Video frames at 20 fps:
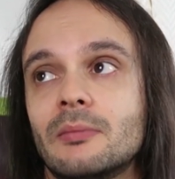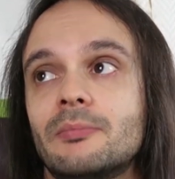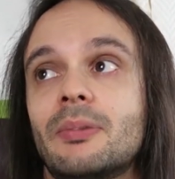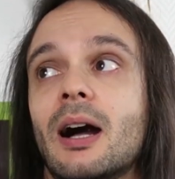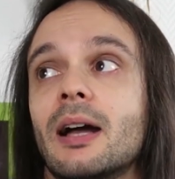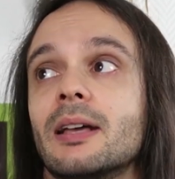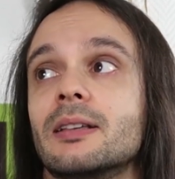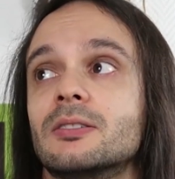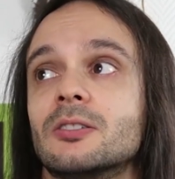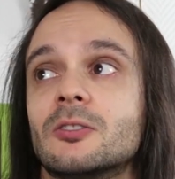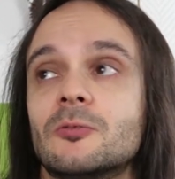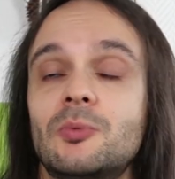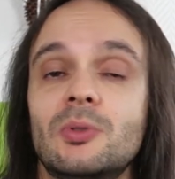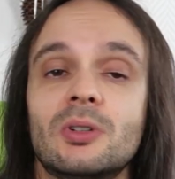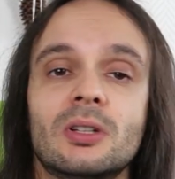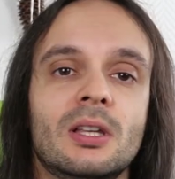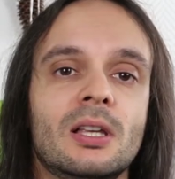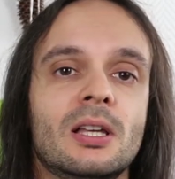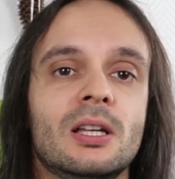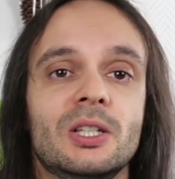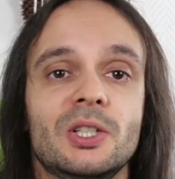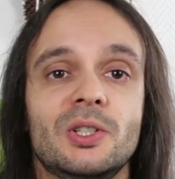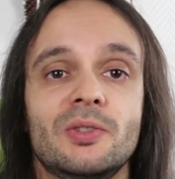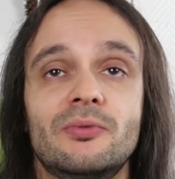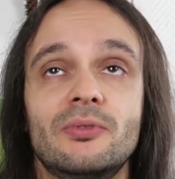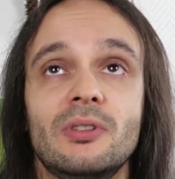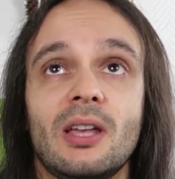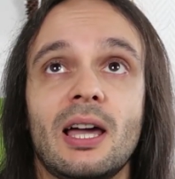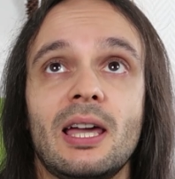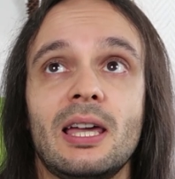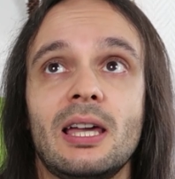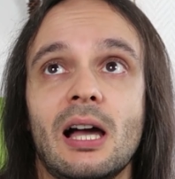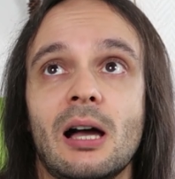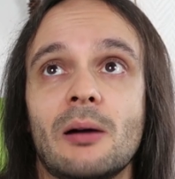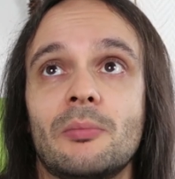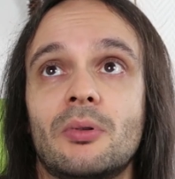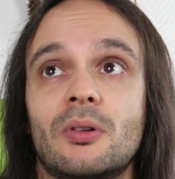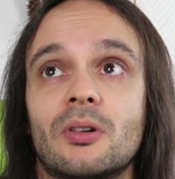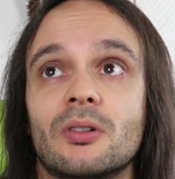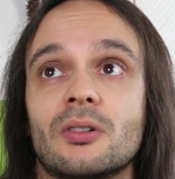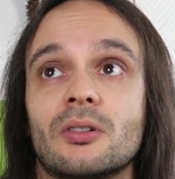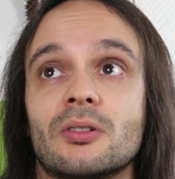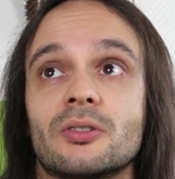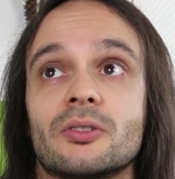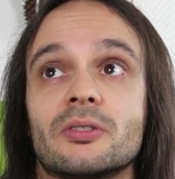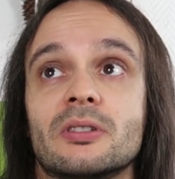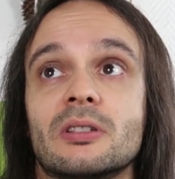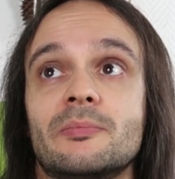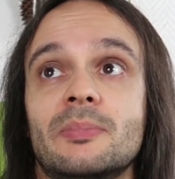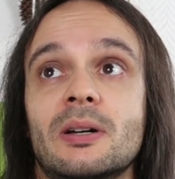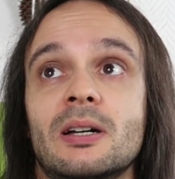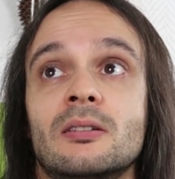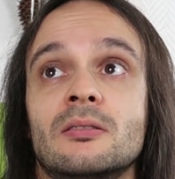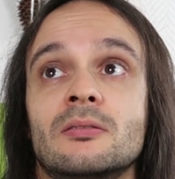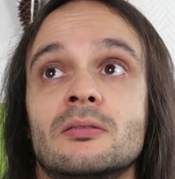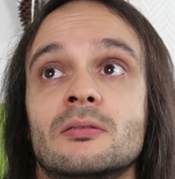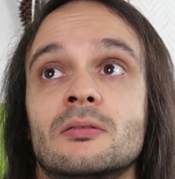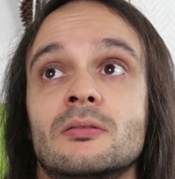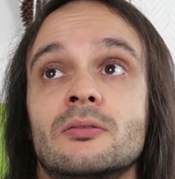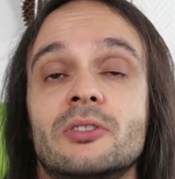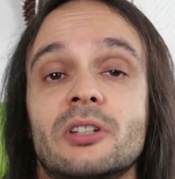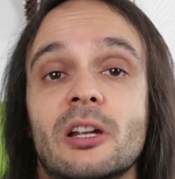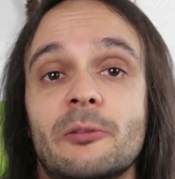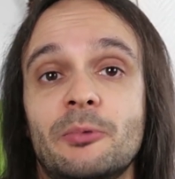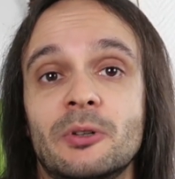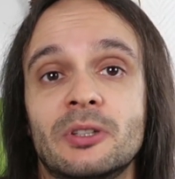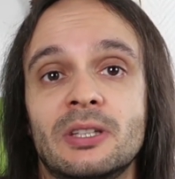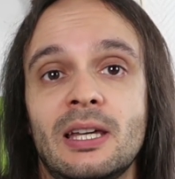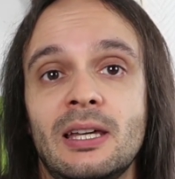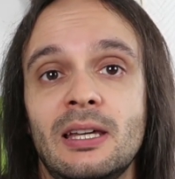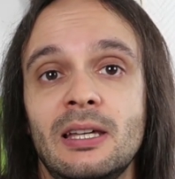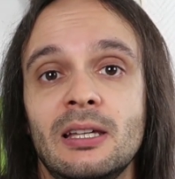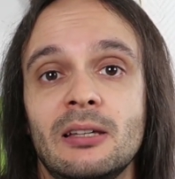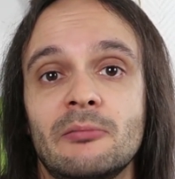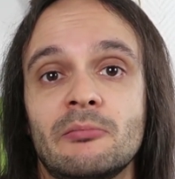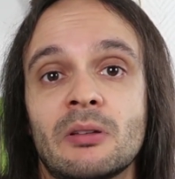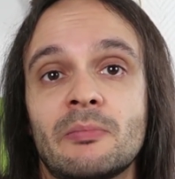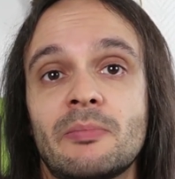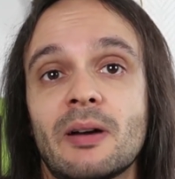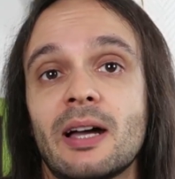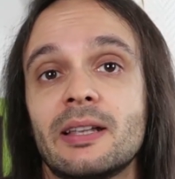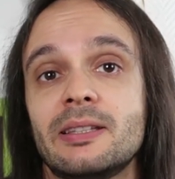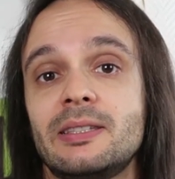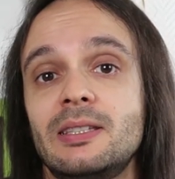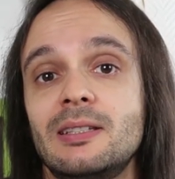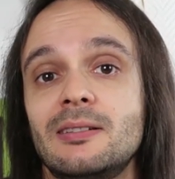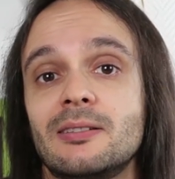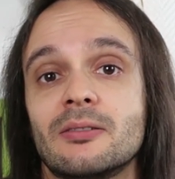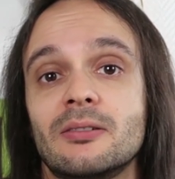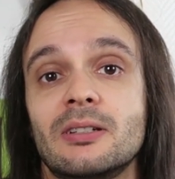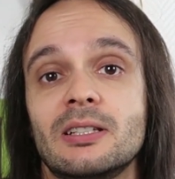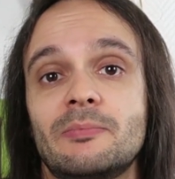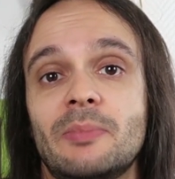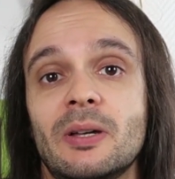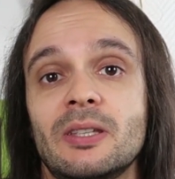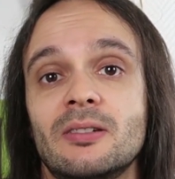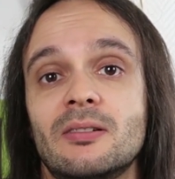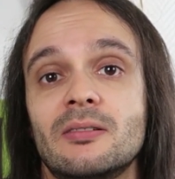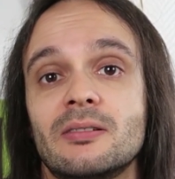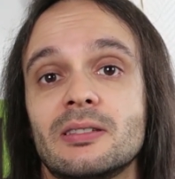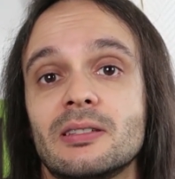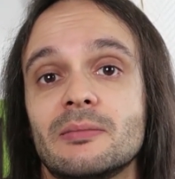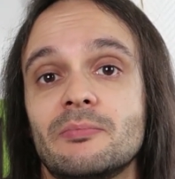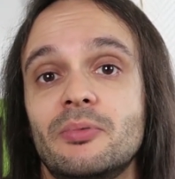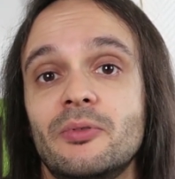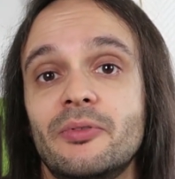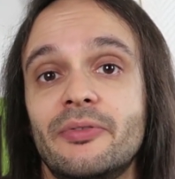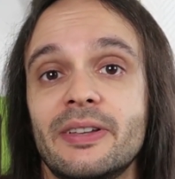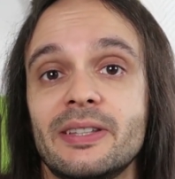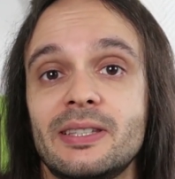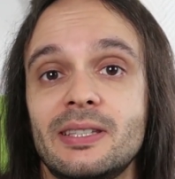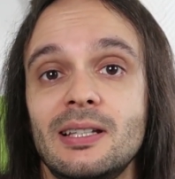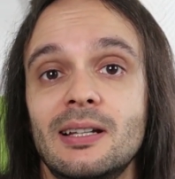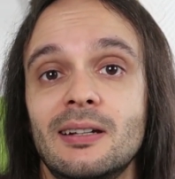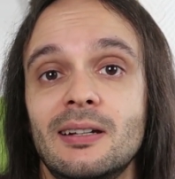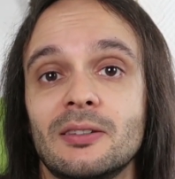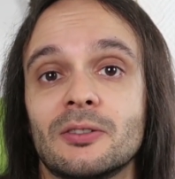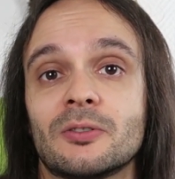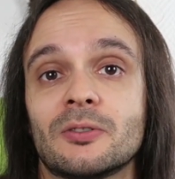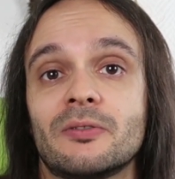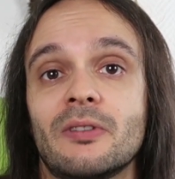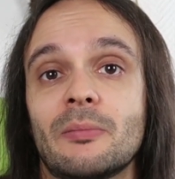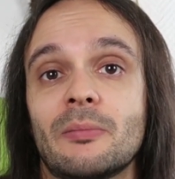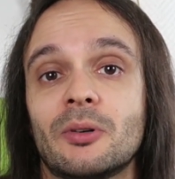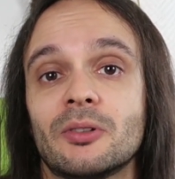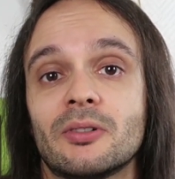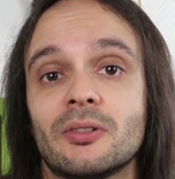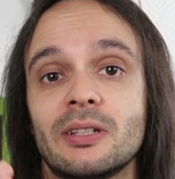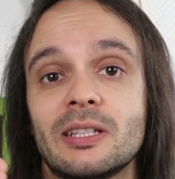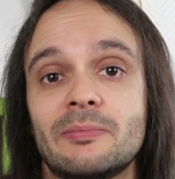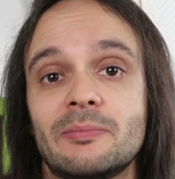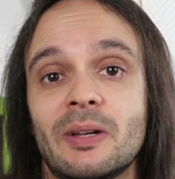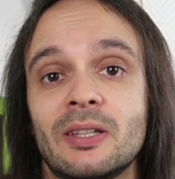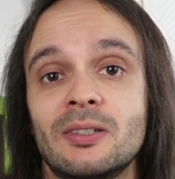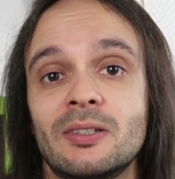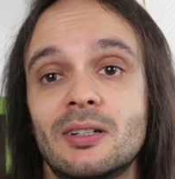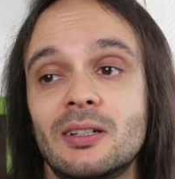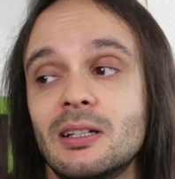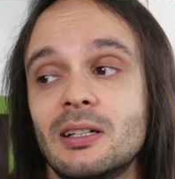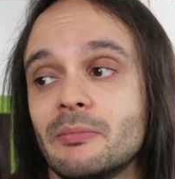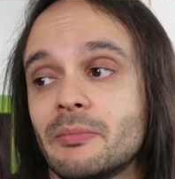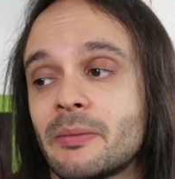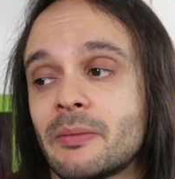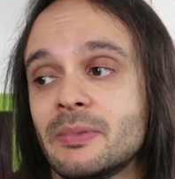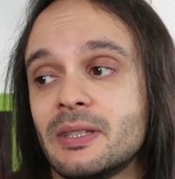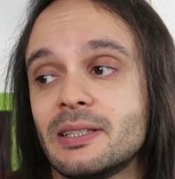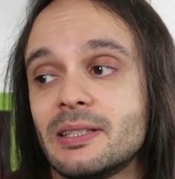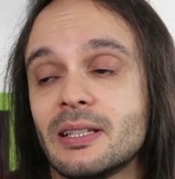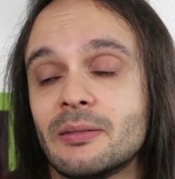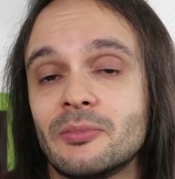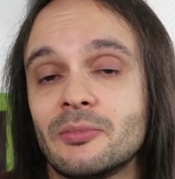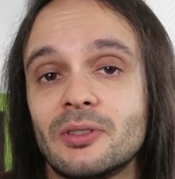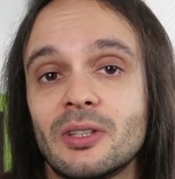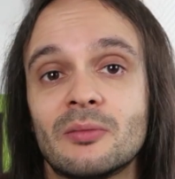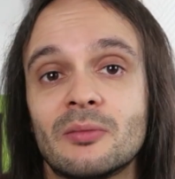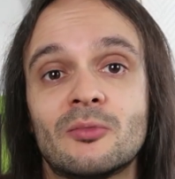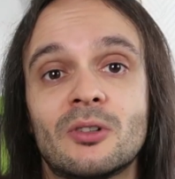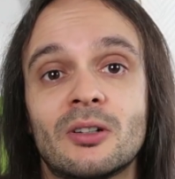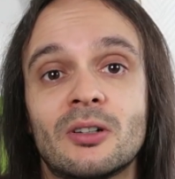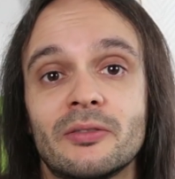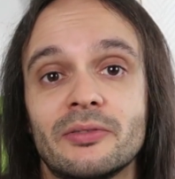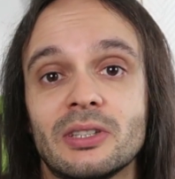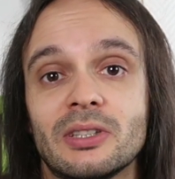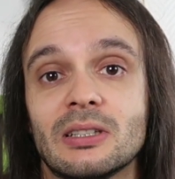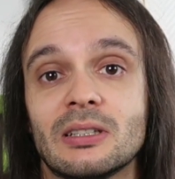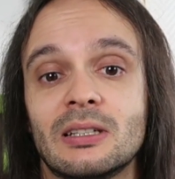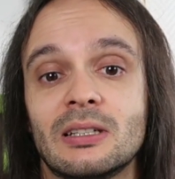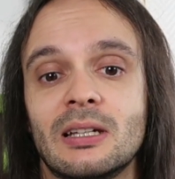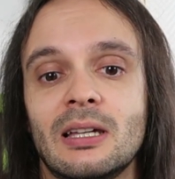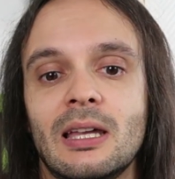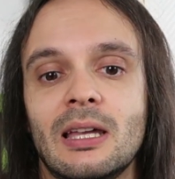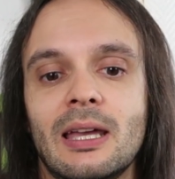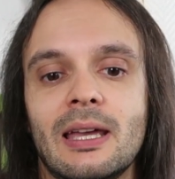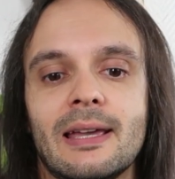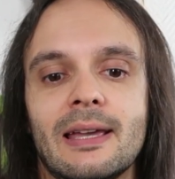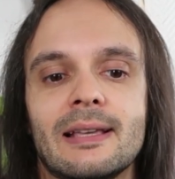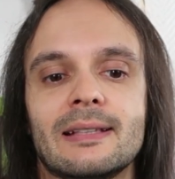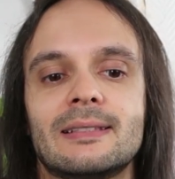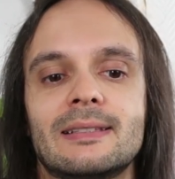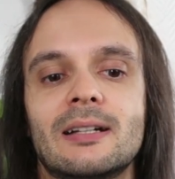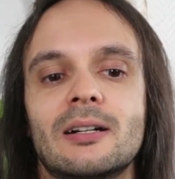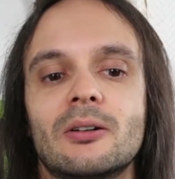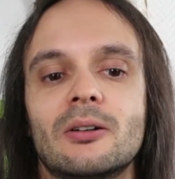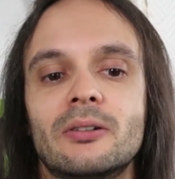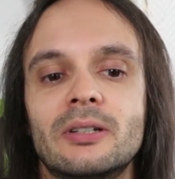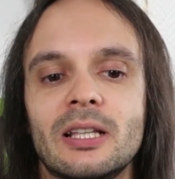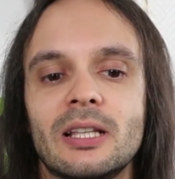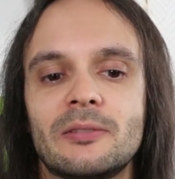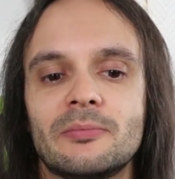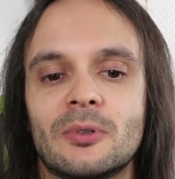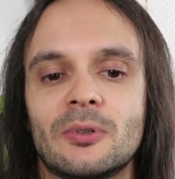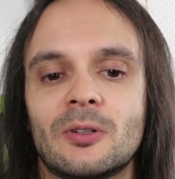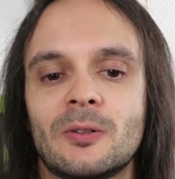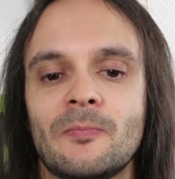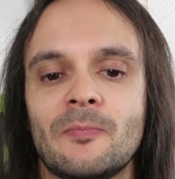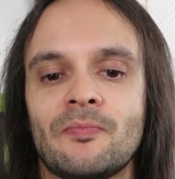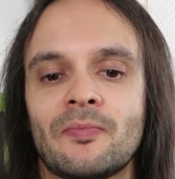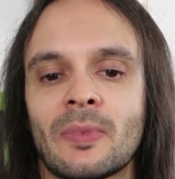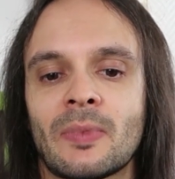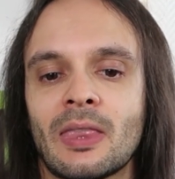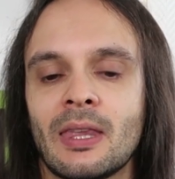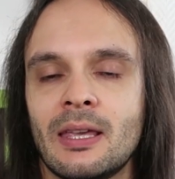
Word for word: Par exemple, je voudrais apprendre, je sais pas, le, le japonais, mais paraît-il que l'espagnol c'est plus facile, donc je vais apprendre l'espagnol, même si ça me donne moins envie. Et ça, honnêtement,